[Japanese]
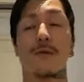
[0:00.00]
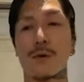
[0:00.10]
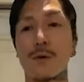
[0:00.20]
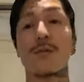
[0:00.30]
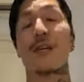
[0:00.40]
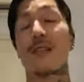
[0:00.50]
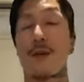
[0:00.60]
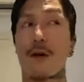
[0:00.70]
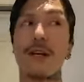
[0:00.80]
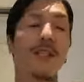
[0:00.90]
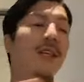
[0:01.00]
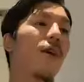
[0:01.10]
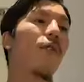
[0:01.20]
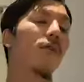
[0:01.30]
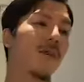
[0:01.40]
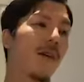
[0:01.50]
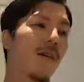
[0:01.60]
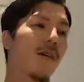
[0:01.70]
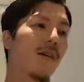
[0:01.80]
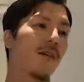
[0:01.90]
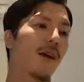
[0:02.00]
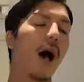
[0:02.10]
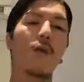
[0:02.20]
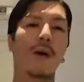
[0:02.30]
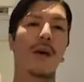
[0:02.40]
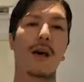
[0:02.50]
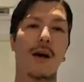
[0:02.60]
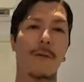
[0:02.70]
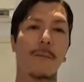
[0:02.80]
同性だろうが異性だろうがさあるわけやん、ま